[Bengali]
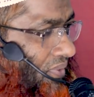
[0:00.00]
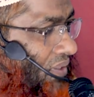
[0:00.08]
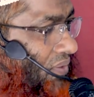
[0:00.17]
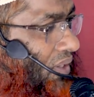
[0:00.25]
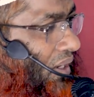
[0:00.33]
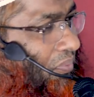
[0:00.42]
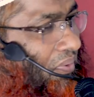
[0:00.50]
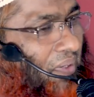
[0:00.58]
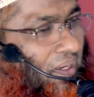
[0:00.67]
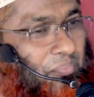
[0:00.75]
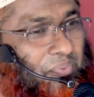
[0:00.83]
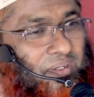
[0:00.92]
কিন্তু আমি
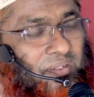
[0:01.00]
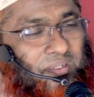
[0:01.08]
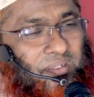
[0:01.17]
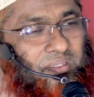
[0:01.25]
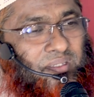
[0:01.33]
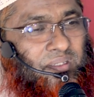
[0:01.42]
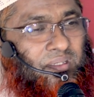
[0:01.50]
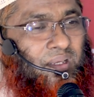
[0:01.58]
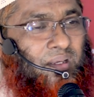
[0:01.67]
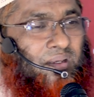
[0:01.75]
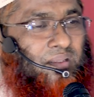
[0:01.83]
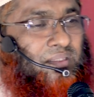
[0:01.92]
মাহফিল
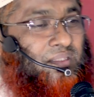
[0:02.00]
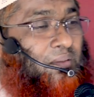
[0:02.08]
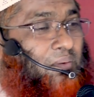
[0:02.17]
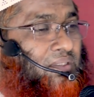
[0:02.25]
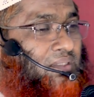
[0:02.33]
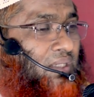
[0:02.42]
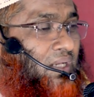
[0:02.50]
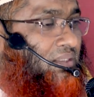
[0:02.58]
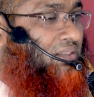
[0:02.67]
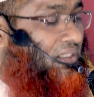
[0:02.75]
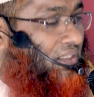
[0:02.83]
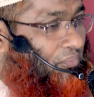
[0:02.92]
দিতে পারছি না
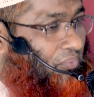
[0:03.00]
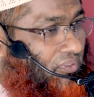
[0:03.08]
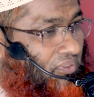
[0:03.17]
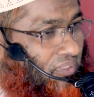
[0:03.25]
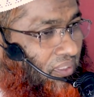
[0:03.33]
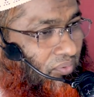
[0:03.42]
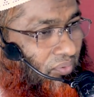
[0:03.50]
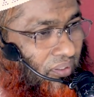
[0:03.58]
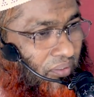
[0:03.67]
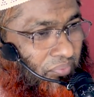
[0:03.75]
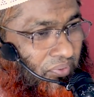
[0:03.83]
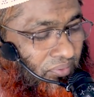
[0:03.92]
চারটি প্রতিষ্ঠান
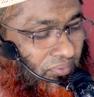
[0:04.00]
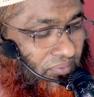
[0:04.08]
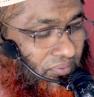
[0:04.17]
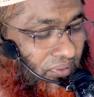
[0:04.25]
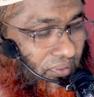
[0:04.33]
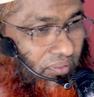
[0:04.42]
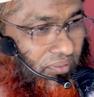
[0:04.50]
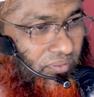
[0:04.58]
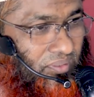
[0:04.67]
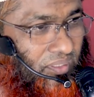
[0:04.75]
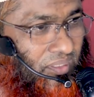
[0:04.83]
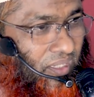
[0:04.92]
করার পরও
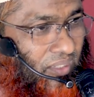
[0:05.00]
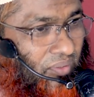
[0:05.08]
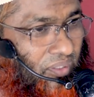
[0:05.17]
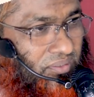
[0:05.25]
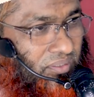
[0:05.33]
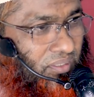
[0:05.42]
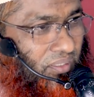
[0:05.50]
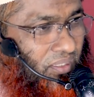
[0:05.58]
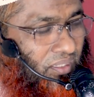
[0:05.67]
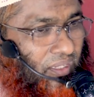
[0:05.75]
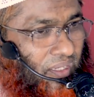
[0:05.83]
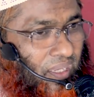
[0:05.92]
কারণ আছে যে
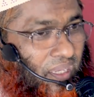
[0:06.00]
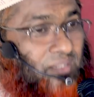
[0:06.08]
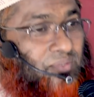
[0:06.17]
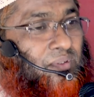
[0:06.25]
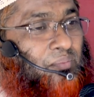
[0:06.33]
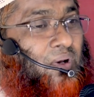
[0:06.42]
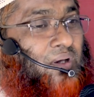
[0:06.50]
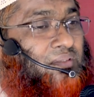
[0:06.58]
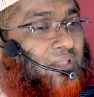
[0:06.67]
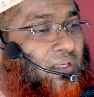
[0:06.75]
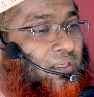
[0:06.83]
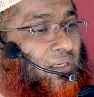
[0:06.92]
একজন
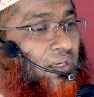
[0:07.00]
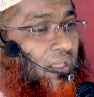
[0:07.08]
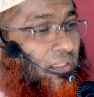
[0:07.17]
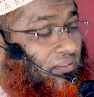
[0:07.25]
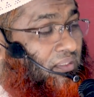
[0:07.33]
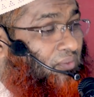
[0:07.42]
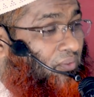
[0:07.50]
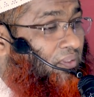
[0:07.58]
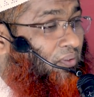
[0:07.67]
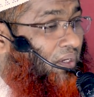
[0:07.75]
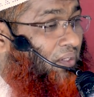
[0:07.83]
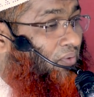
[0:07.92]
বক্তাকে আনতে
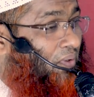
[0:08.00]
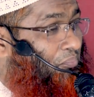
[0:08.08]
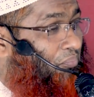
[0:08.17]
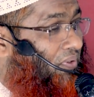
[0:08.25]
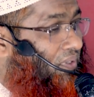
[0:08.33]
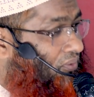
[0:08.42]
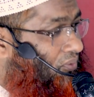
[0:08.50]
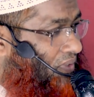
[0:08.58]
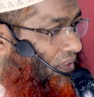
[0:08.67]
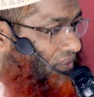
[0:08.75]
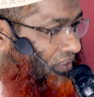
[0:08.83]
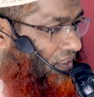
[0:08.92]
যদি হয় কমপক্ষে তো
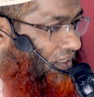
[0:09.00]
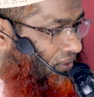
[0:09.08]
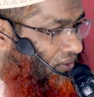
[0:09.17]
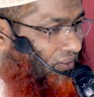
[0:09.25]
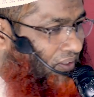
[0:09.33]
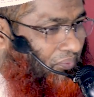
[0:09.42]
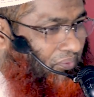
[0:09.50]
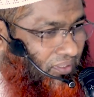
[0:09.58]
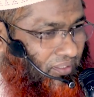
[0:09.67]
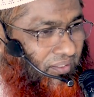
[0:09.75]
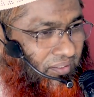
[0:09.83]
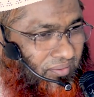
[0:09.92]
দশ হাজার টাকা দিতে হবে
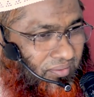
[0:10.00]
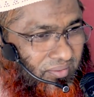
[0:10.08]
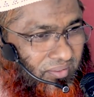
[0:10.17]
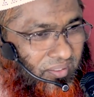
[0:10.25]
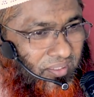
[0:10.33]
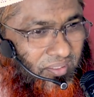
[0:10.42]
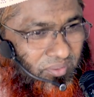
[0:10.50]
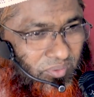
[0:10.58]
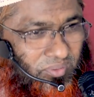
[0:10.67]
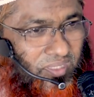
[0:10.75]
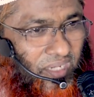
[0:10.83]
নাকি যদি